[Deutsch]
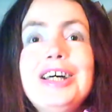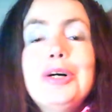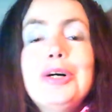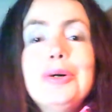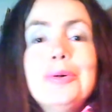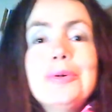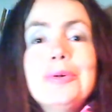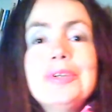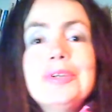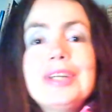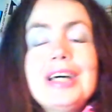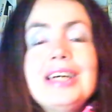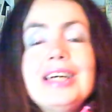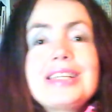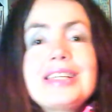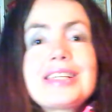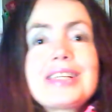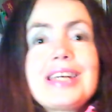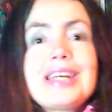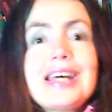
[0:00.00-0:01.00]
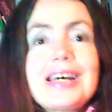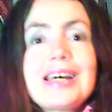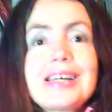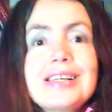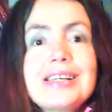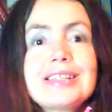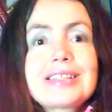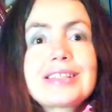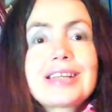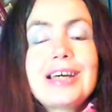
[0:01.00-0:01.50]
Und eines
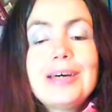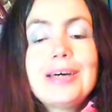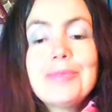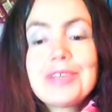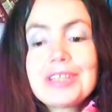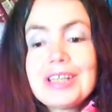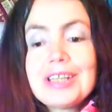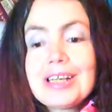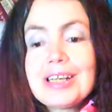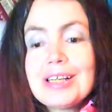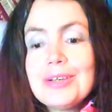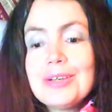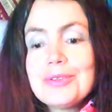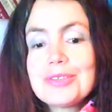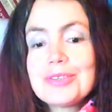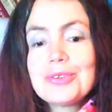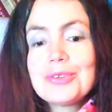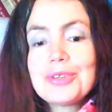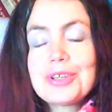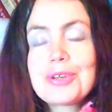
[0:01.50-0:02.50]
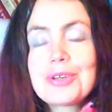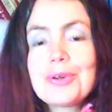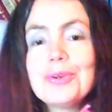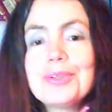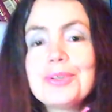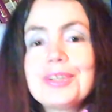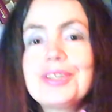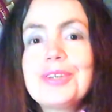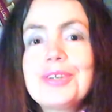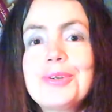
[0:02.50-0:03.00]
Tages kam ich nach Hause und ich
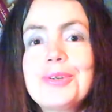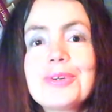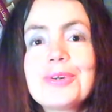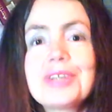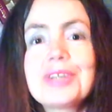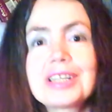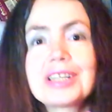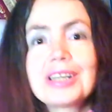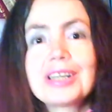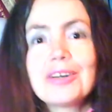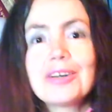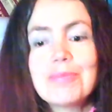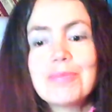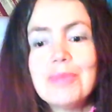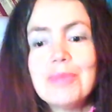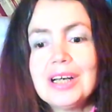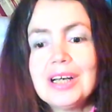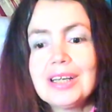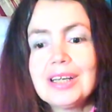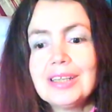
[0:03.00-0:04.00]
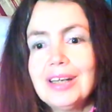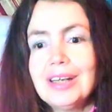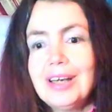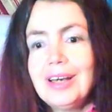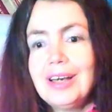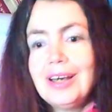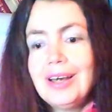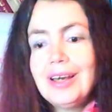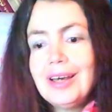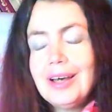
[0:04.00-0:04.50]
konnte die Tür nicht aufmachen.
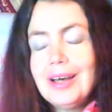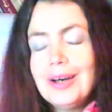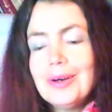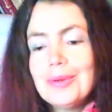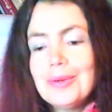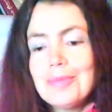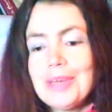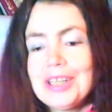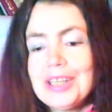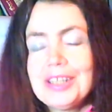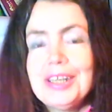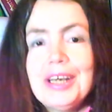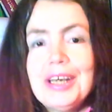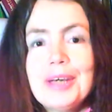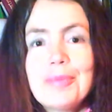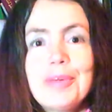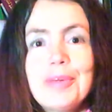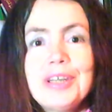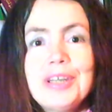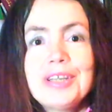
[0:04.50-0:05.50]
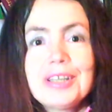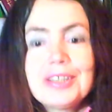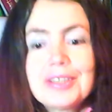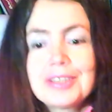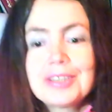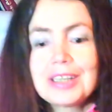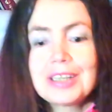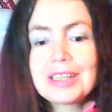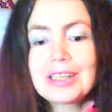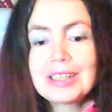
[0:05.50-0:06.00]
Und mein Nachbar hat
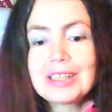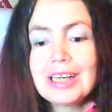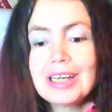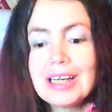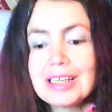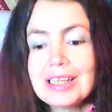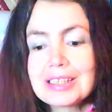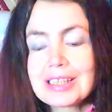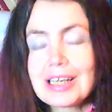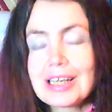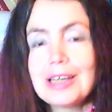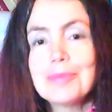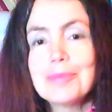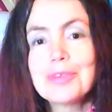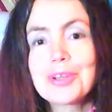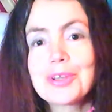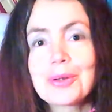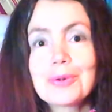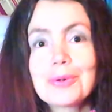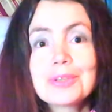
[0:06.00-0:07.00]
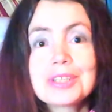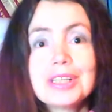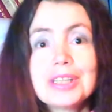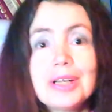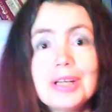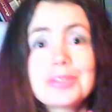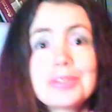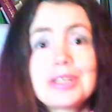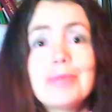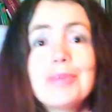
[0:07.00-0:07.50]
gesagt, ja, es kamen Rosen
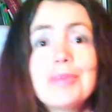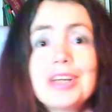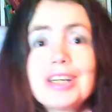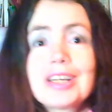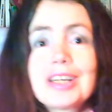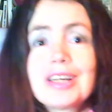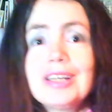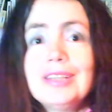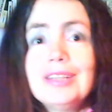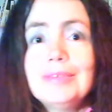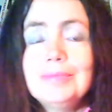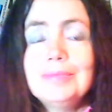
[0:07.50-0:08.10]
aus Amerika